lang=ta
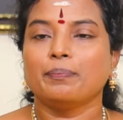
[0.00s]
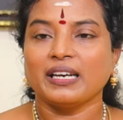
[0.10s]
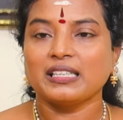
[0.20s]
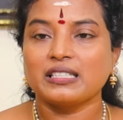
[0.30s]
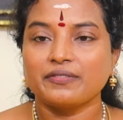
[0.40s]

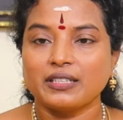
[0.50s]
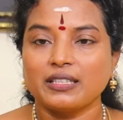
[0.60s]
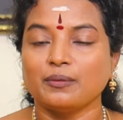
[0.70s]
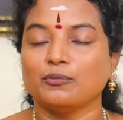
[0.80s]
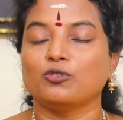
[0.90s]

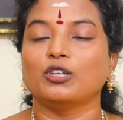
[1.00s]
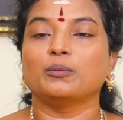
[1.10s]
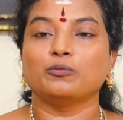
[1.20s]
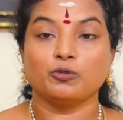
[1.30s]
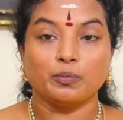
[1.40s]
பேசுவதன்
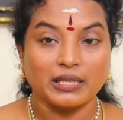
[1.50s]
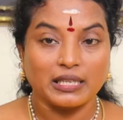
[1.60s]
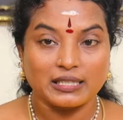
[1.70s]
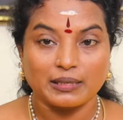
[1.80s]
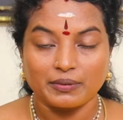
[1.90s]
மூலம்
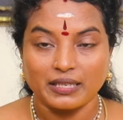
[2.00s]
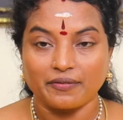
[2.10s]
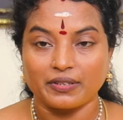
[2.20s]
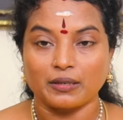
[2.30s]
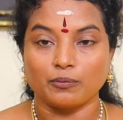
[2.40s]
உபதேசம்
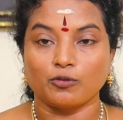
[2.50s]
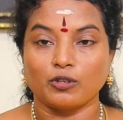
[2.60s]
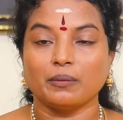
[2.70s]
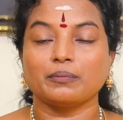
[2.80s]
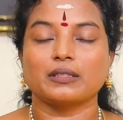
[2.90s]
செய்வதன்
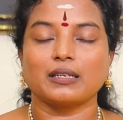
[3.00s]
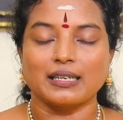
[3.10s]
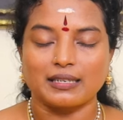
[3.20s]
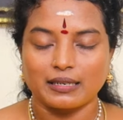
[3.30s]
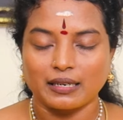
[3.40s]
மூலம்
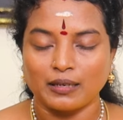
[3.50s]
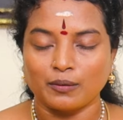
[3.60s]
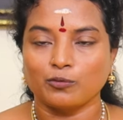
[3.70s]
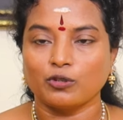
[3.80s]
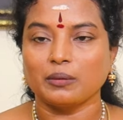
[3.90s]
கற்றல்
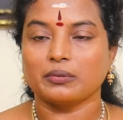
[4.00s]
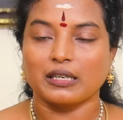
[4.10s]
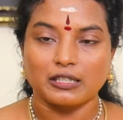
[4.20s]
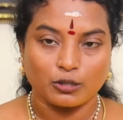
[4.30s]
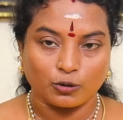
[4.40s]
மூலம்
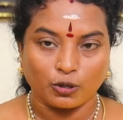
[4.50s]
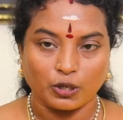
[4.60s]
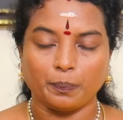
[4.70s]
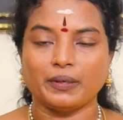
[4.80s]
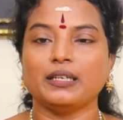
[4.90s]
கற்றுக்
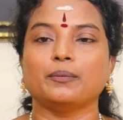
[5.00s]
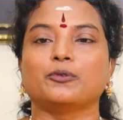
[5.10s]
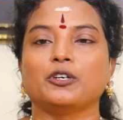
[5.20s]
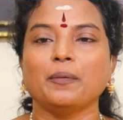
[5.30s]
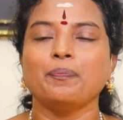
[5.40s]
கொடுப்பதன்
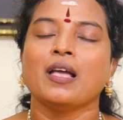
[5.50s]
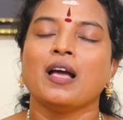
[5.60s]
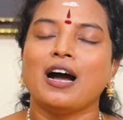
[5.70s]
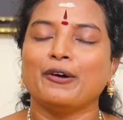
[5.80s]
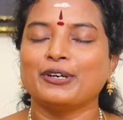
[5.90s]
மூலம்
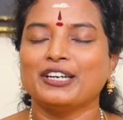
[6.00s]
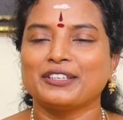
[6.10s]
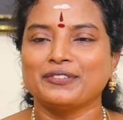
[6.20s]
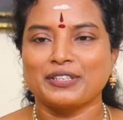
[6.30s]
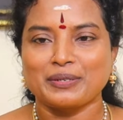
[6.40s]

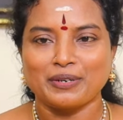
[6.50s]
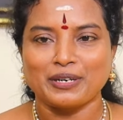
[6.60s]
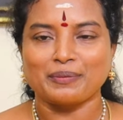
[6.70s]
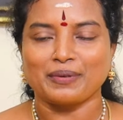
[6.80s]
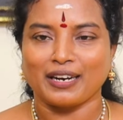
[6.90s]
அவங்களுக்கு
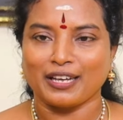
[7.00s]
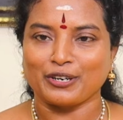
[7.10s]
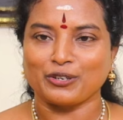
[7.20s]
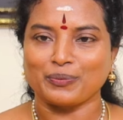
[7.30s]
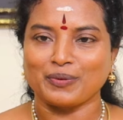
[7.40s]
வருமானம் நல்லா
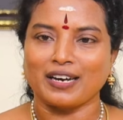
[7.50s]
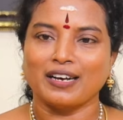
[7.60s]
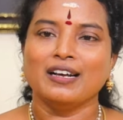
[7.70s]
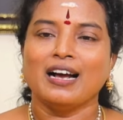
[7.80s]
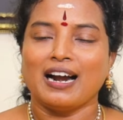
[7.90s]
இருக்குமா
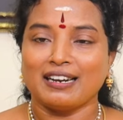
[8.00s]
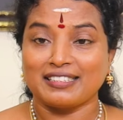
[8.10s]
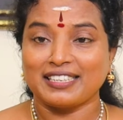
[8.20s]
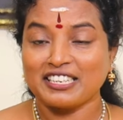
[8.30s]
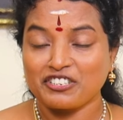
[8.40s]
அல்லது
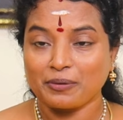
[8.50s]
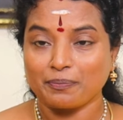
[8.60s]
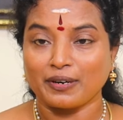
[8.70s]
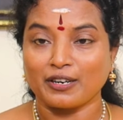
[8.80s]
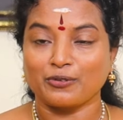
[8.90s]
டீச்சிங்
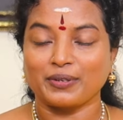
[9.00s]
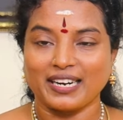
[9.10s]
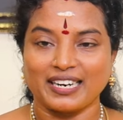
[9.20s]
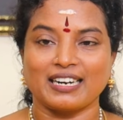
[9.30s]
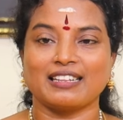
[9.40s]
பண்ணக்கூடிய
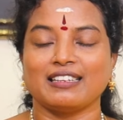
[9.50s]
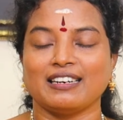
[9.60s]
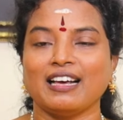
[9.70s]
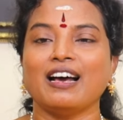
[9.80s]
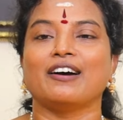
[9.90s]

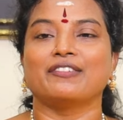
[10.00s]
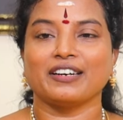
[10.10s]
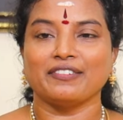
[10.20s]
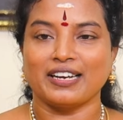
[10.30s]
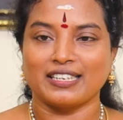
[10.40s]
இடத்துல
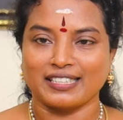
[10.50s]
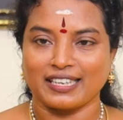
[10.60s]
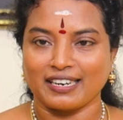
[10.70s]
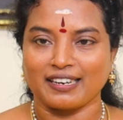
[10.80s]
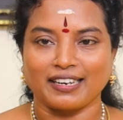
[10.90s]
அவங்க வேலை
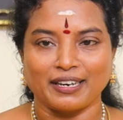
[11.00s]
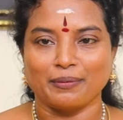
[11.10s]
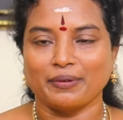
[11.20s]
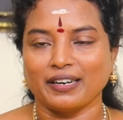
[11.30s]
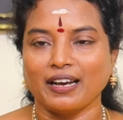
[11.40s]
செய்கிறாங்க
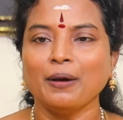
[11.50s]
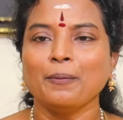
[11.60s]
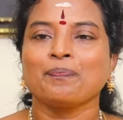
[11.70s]
அப்படின்னா